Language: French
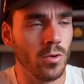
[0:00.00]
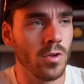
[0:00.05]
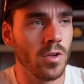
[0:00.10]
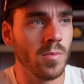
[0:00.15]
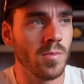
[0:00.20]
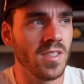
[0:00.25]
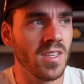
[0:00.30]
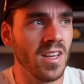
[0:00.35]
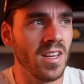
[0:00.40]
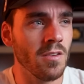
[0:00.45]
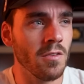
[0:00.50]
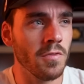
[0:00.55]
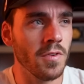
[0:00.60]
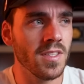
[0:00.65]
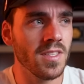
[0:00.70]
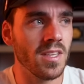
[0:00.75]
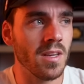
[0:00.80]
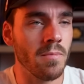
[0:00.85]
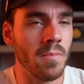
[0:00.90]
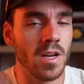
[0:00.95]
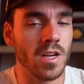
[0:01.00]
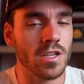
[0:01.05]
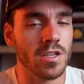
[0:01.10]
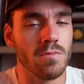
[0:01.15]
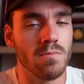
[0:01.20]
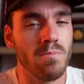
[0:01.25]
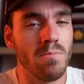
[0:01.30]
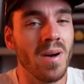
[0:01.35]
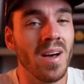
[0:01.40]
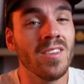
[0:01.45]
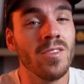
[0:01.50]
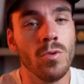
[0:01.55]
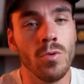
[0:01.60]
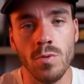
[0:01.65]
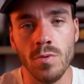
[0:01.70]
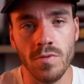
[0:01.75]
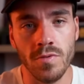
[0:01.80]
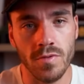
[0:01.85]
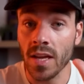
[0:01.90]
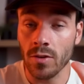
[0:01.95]
des trucs comme ça, et en fait, ça marche pas de
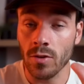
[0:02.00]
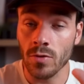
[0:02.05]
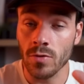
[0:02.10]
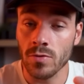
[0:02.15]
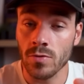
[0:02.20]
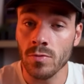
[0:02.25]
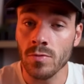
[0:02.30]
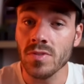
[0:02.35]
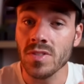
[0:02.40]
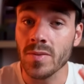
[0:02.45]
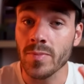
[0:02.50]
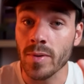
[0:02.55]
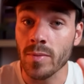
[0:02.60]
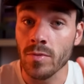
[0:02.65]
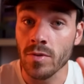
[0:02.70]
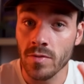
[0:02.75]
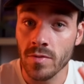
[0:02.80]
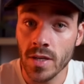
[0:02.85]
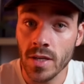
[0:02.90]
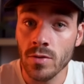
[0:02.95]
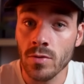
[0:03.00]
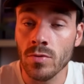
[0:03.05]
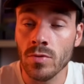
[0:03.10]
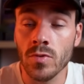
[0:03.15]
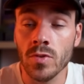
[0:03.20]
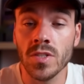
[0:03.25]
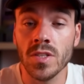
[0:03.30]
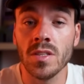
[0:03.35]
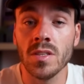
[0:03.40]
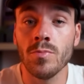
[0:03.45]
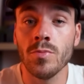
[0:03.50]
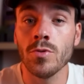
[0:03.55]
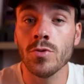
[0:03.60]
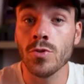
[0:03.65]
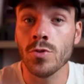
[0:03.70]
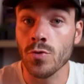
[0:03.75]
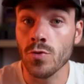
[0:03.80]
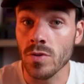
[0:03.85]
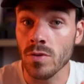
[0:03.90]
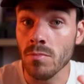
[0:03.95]
ouf. Attention, c'est pas mauvais, de nouveau, c'est des points où
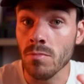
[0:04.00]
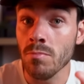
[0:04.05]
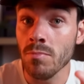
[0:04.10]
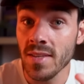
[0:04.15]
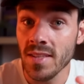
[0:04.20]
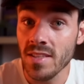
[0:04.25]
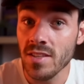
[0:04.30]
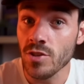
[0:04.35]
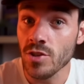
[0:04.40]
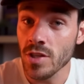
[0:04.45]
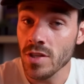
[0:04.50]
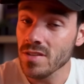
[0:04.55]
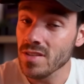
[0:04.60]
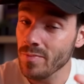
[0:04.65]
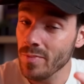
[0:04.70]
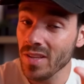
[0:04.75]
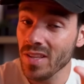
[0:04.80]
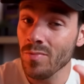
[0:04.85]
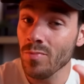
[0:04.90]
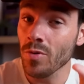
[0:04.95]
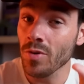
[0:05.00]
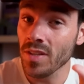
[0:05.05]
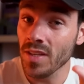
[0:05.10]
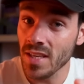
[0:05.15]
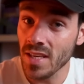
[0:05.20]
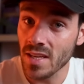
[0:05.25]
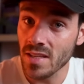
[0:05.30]
je suis mitigé, c'est pas des points